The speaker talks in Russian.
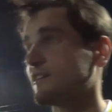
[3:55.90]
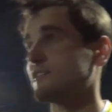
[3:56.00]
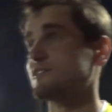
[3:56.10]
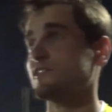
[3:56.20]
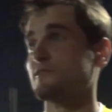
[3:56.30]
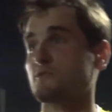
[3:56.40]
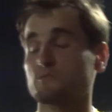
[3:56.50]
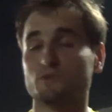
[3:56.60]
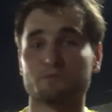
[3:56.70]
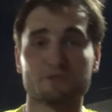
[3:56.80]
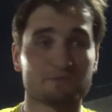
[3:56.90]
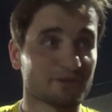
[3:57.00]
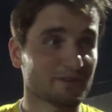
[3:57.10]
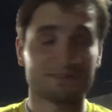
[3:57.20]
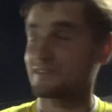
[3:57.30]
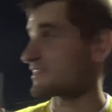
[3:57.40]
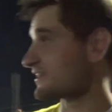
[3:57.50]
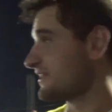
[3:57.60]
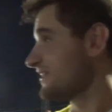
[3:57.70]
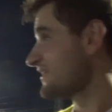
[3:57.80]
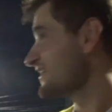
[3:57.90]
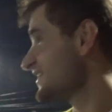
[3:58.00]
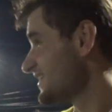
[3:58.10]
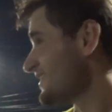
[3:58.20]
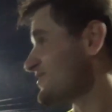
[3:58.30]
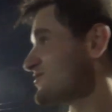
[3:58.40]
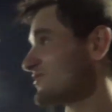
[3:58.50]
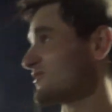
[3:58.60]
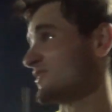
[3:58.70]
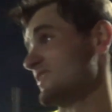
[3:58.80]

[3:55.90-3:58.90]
Не сильно футболь понимаю иногда. Вот.